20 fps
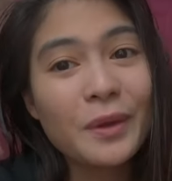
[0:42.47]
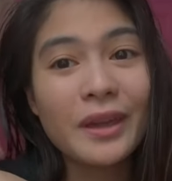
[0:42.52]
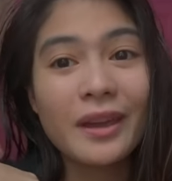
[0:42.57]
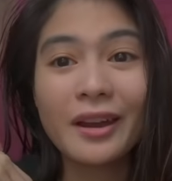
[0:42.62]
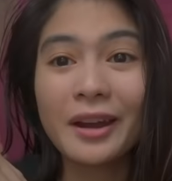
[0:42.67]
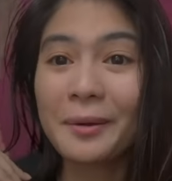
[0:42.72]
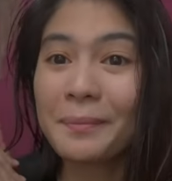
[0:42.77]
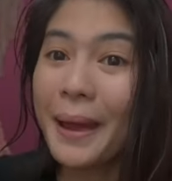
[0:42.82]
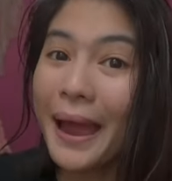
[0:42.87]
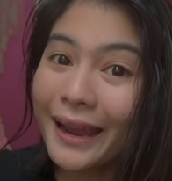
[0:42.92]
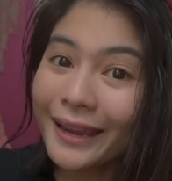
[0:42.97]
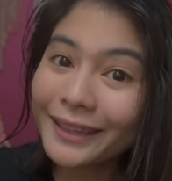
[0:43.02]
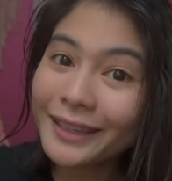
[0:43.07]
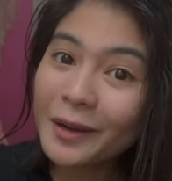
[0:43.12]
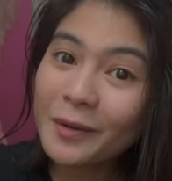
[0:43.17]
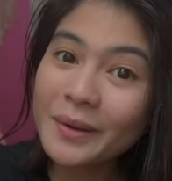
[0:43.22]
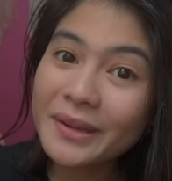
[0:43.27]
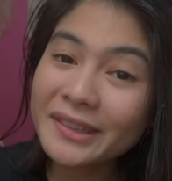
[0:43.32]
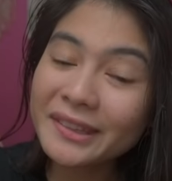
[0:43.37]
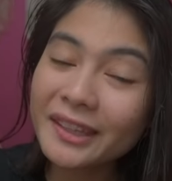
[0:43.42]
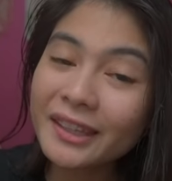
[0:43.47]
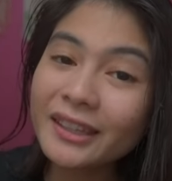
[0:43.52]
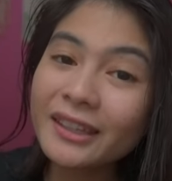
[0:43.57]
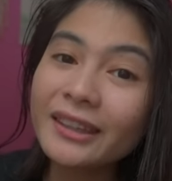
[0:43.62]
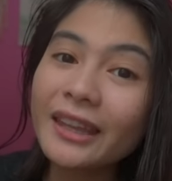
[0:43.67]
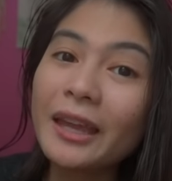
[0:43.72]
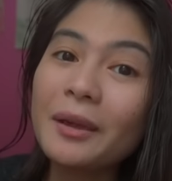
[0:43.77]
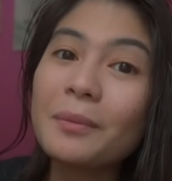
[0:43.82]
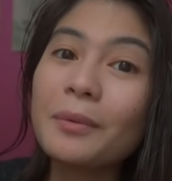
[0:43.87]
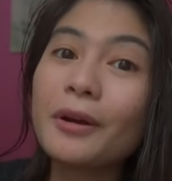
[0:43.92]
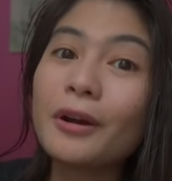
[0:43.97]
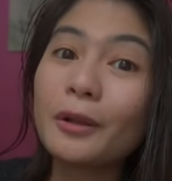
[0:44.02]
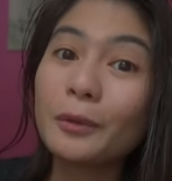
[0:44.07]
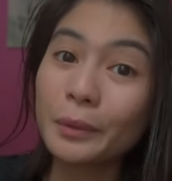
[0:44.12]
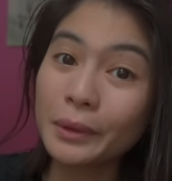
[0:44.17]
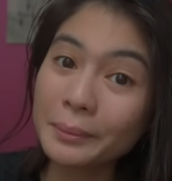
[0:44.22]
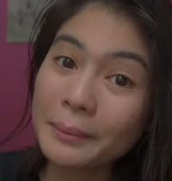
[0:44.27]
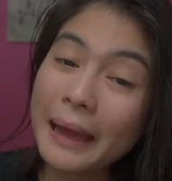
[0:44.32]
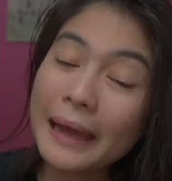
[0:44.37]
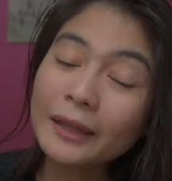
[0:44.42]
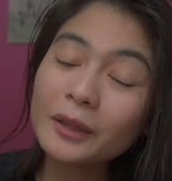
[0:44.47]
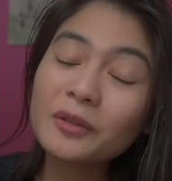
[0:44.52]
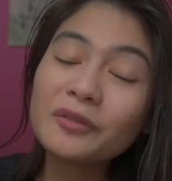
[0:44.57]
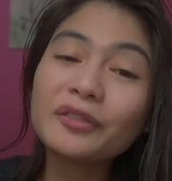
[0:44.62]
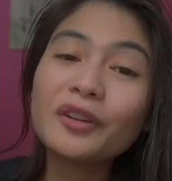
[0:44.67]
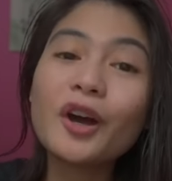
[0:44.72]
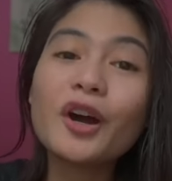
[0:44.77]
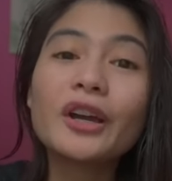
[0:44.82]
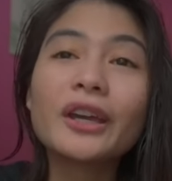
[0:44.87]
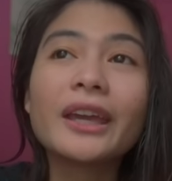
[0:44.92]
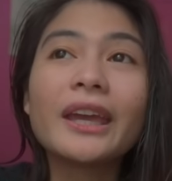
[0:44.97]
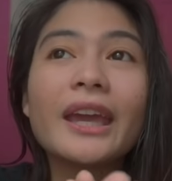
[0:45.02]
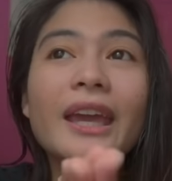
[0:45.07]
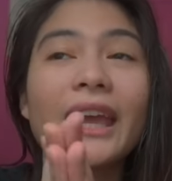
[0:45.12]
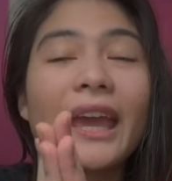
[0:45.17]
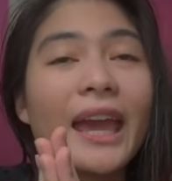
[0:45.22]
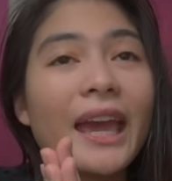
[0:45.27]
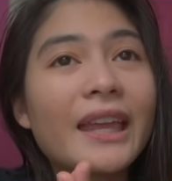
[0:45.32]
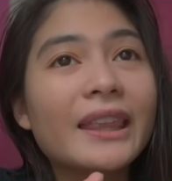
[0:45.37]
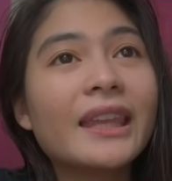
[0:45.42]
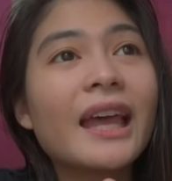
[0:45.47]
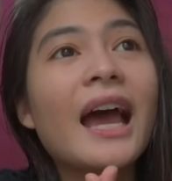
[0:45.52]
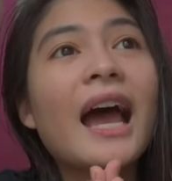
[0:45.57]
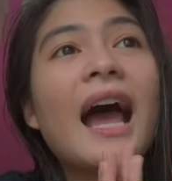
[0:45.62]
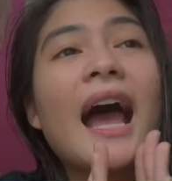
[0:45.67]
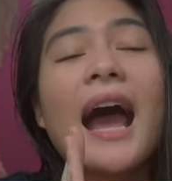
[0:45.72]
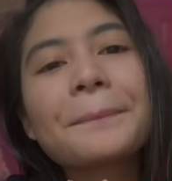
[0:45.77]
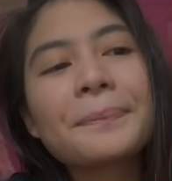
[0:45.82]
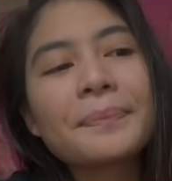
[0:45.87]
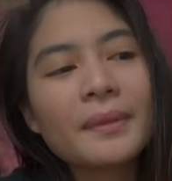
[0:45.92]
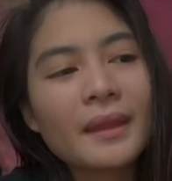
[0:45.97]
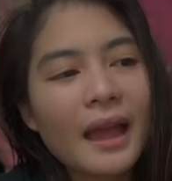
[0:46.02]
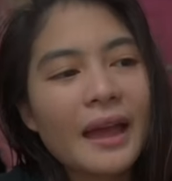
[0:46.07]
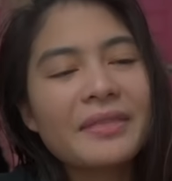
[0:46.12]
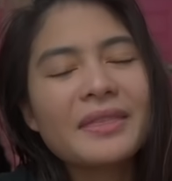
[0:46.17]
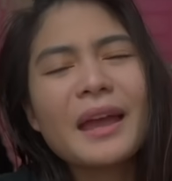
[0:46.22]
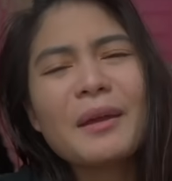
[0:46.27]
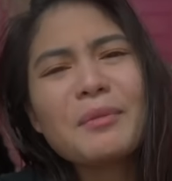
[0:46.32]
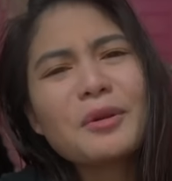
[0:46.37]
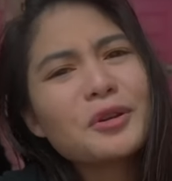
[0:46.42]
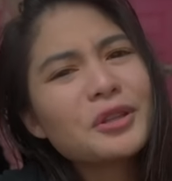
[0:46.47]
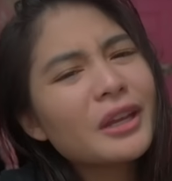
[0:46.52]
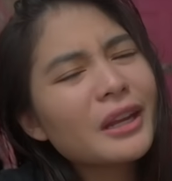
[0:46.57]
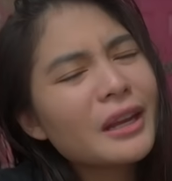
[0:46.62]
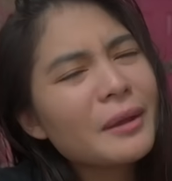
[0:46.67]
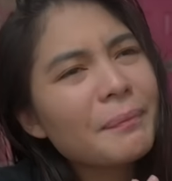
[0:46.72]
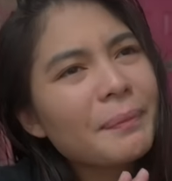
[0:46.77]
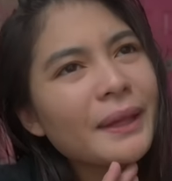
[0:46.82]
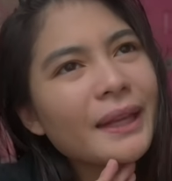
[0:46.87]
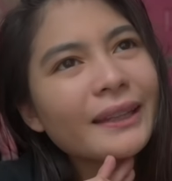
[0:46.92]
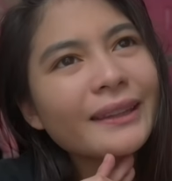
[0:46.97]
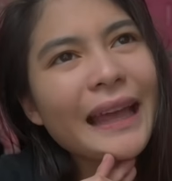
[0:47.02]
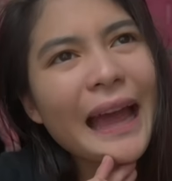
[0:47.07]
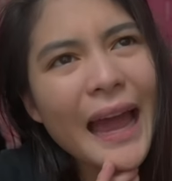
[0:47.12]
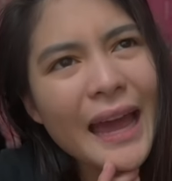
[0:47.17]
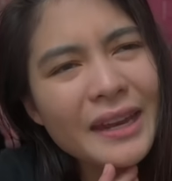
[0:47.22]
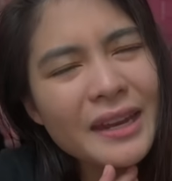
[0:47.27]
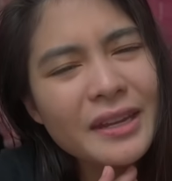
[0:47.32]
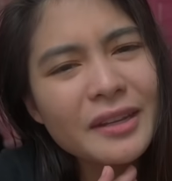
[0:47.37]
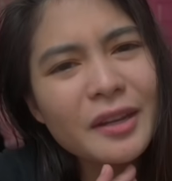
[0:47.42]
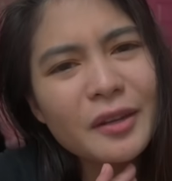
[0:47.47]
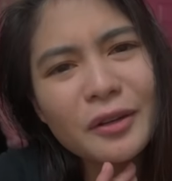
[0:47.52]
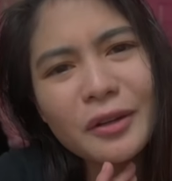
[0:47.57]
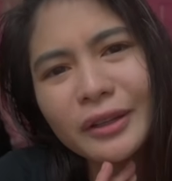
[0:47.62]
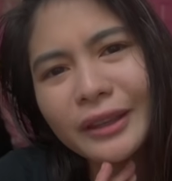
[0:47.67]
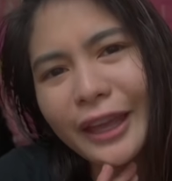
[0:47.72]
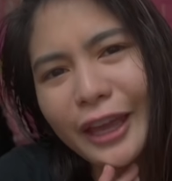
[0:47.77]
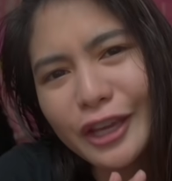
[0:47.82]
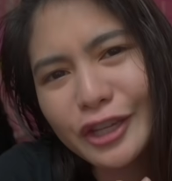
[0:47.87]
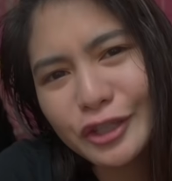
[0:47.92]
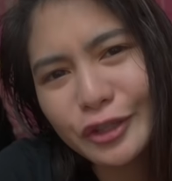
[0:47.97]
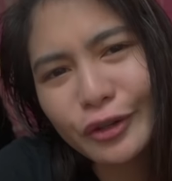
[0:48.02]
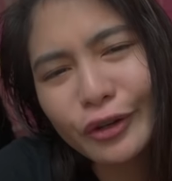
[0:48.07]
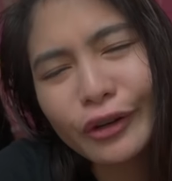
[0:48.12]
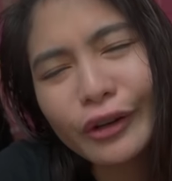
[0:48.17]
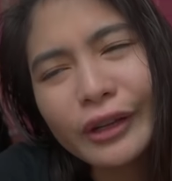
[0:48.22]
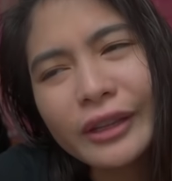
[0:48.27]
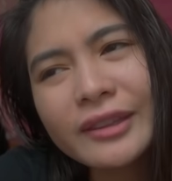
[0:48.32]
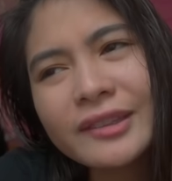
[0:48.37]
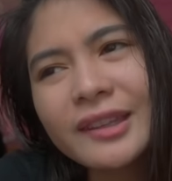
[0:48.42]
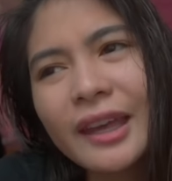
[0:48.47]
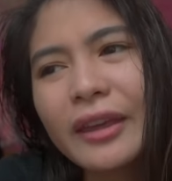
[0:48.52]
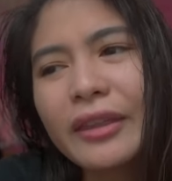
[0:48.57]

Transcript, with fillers: We are back in our study table, we're back to vlogging, and ang dami ko na rin pinagdaanan na rotations.